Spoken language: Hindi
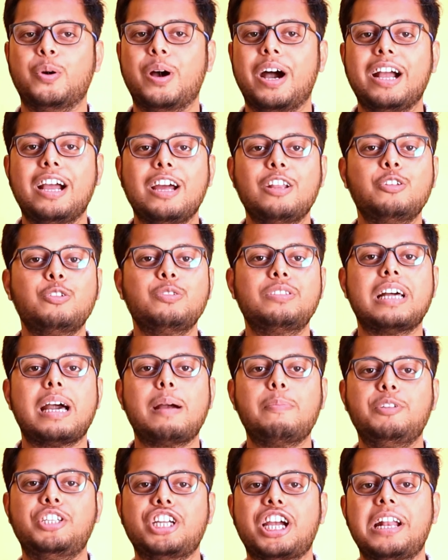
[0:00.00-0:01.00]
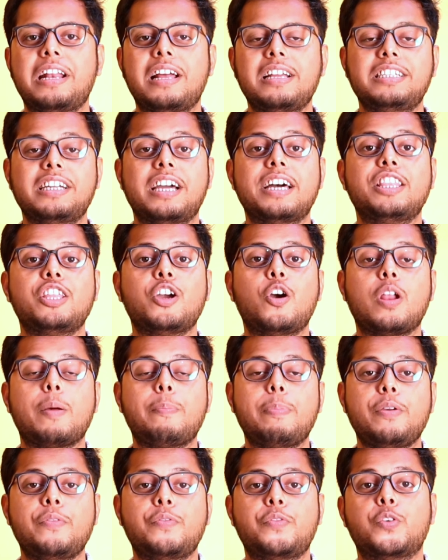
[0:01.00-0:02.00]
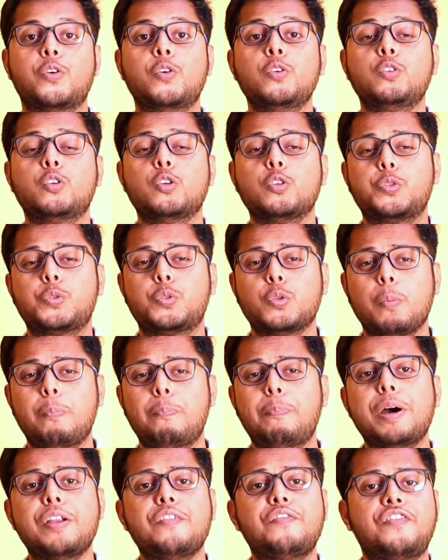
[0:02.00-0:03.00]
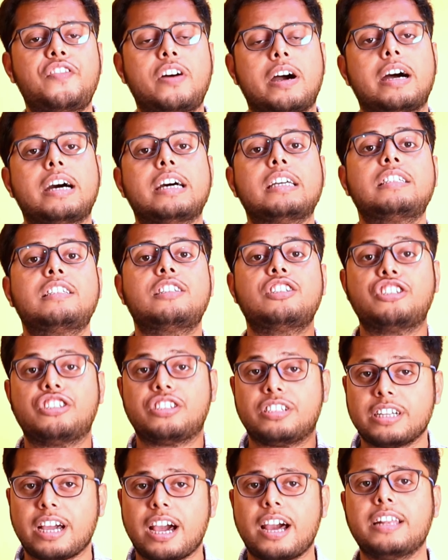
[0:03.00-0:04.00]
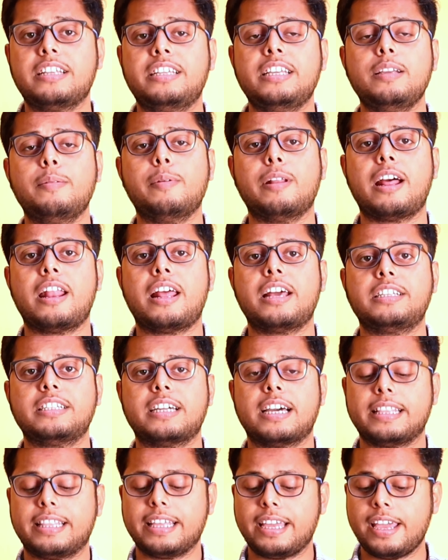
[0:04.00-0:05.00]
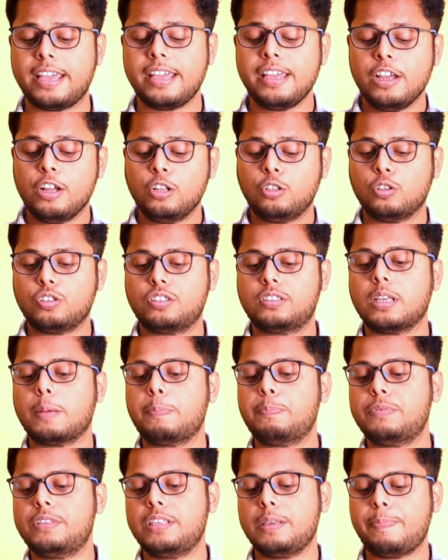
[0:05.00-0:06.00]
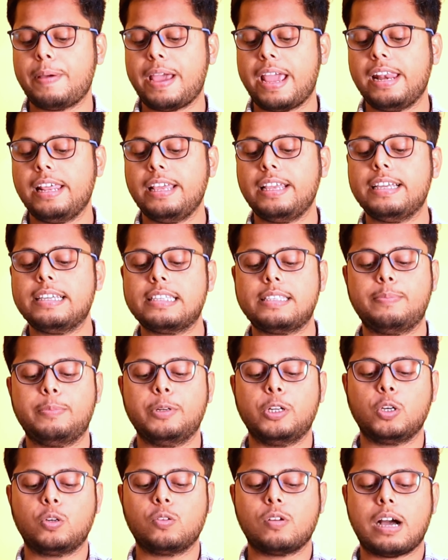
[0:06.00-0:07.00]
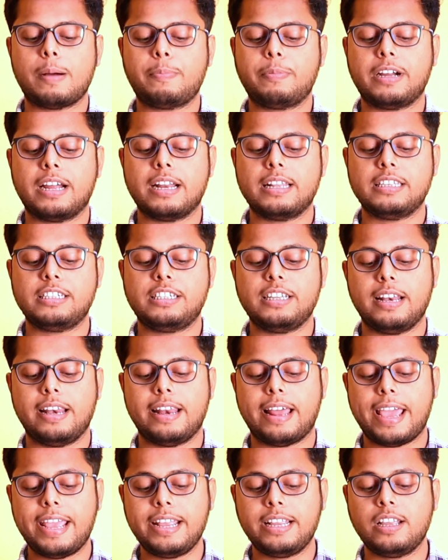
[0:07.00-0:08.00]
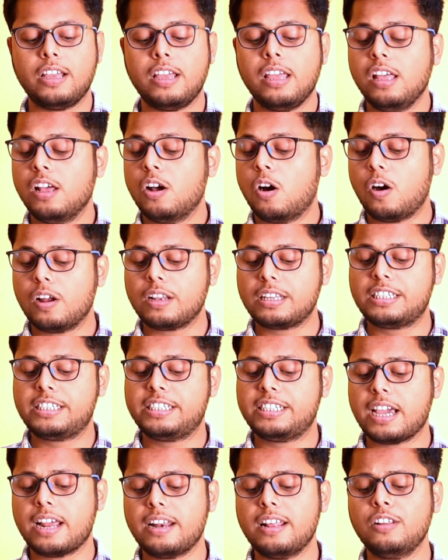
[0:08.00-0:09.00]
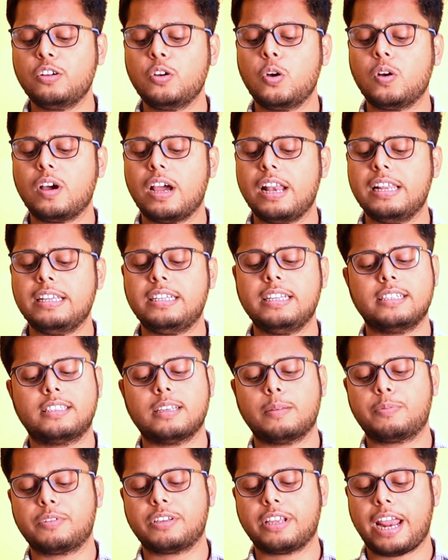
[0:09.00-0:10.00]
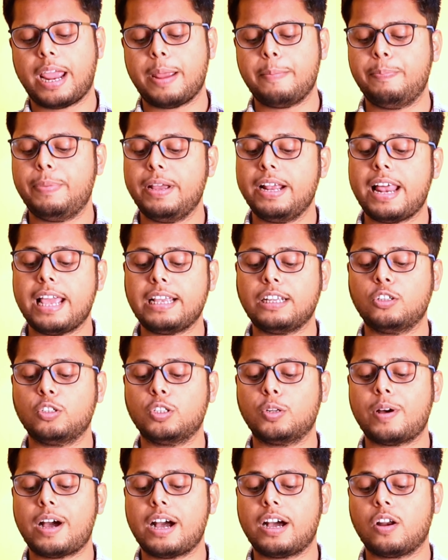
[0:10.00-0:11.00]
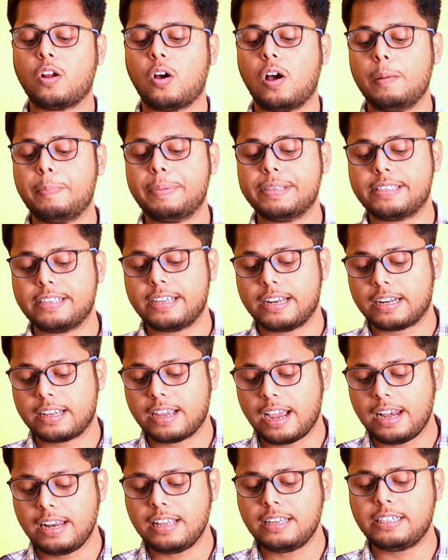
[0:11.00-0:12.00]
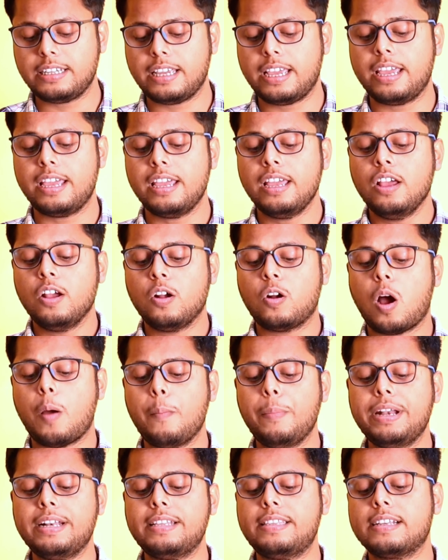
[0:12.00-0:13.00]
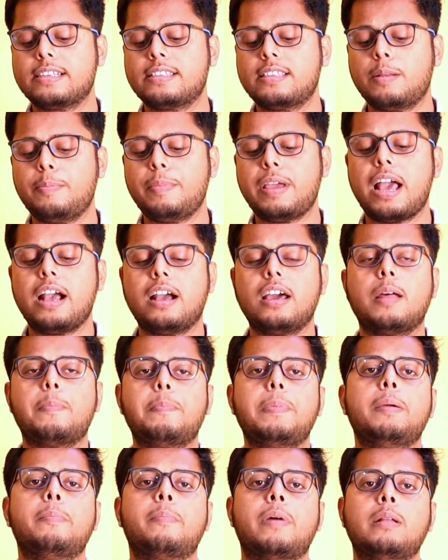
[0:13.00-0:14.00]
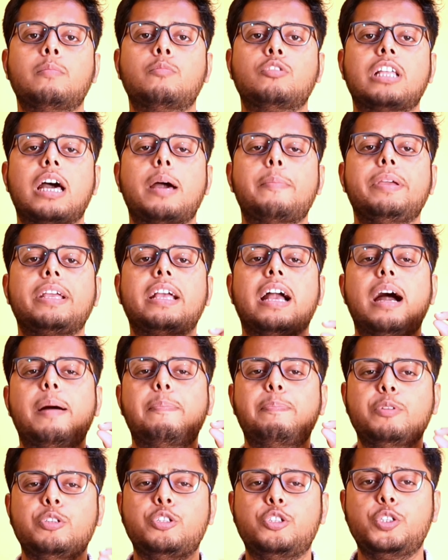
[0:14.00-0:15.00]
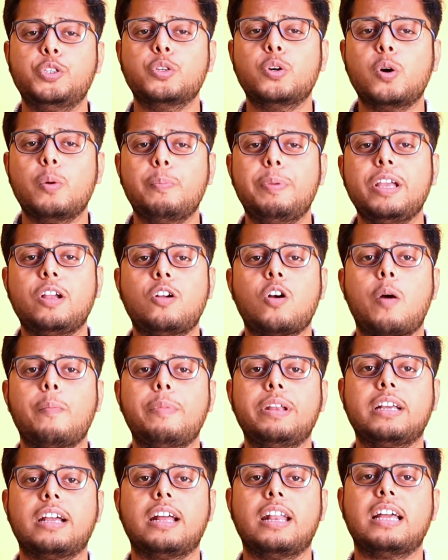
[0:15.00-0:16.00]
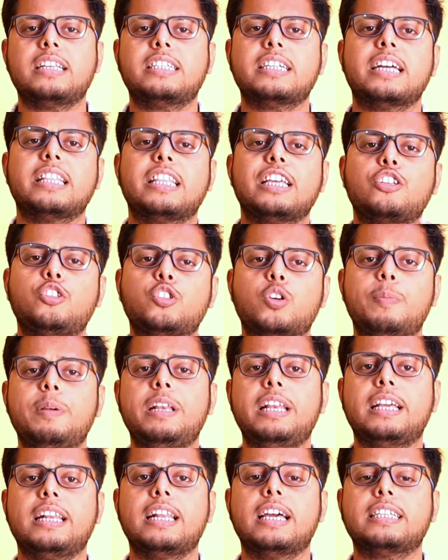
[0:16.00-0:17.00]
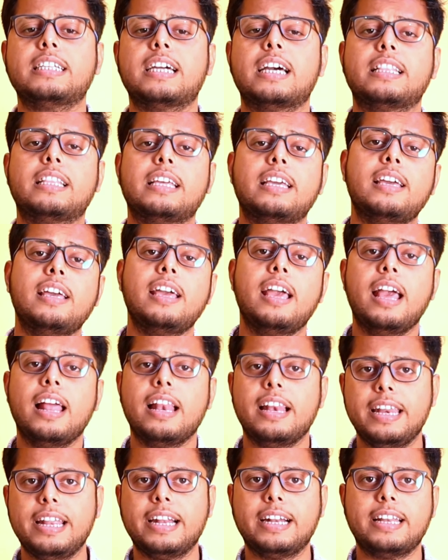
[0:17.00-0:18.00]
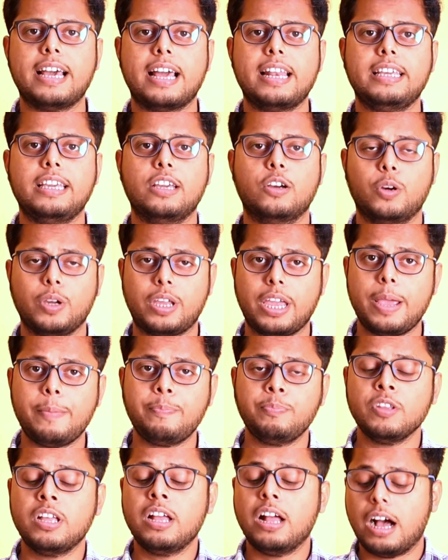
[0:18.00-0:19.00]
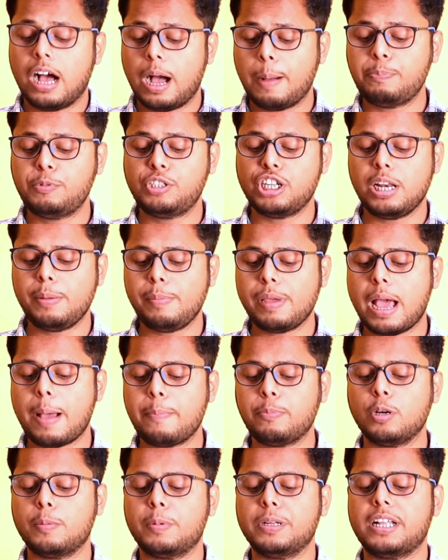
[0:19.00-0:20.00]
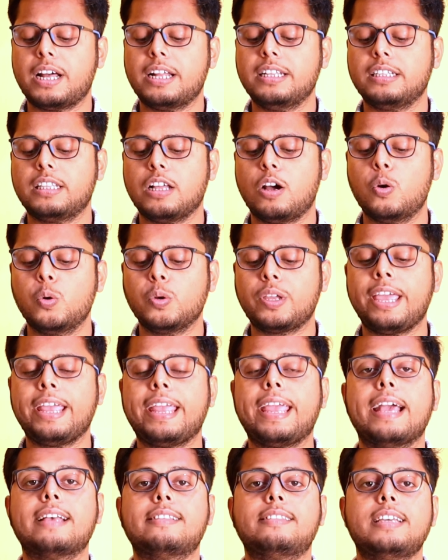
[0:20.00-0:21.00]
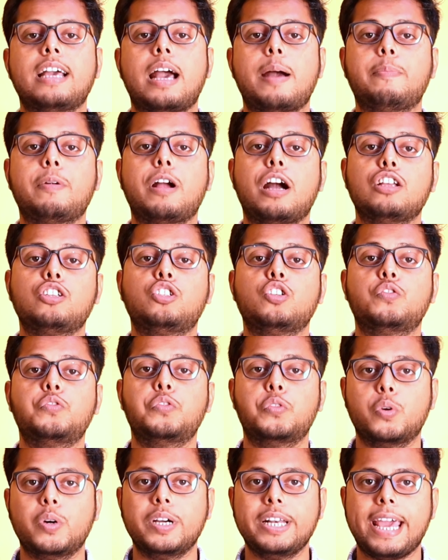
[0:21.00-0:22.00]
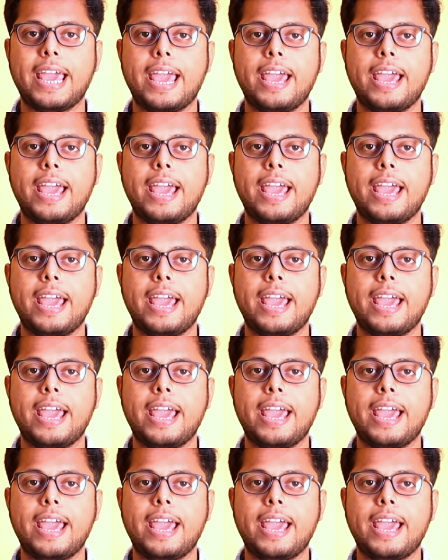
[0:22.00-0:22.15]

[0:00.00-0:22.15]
तो अगर दोस्त आप जानना चाहते हैं और अपने फ़ोन को सुपर फास्ट चार्जिंग बनाना चाहते हैं तो सबसे पहले इस वीडियो को आप कर दीजिए लाइक और चैनल को कर लीजिए सब्सक्राइब बेल आइकन को दबाकर ऑल पे सेट कर लीजिए कमेंट सेक्शन में आकर अपने मन मुताबिक आप जो भी कमेंट करना चाहते हैं जो भी लिखना चाहते हैं लिख डालिए ओके अब चलिए मैं आपको बता देता हूँ कि कैसे आपका जो फ़ोन